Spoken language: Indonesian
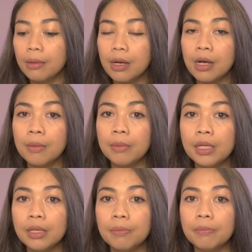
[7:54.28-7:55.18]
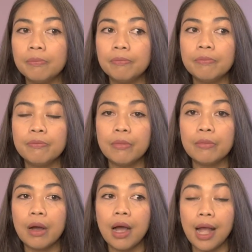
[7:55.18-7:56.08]
uh, beli
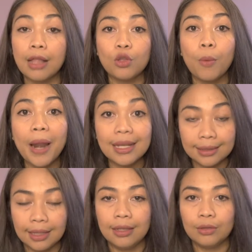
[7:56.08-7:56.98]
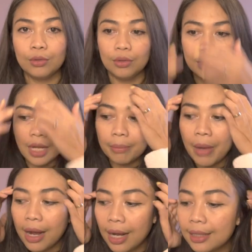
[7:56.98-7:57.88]
kantong plastik gitu, dan
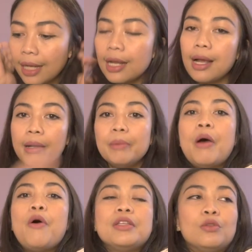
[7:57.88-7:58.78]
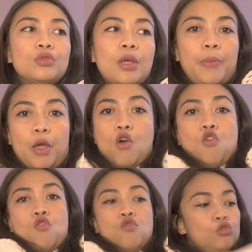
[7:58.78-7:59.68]
bahkan kadang ngebawanya tuh sampai
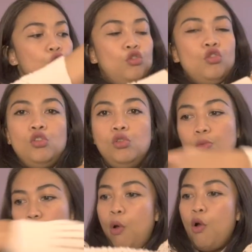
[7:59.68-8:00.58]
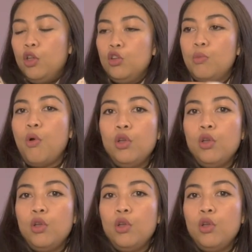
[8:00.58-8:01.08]
sini bawa ini bawa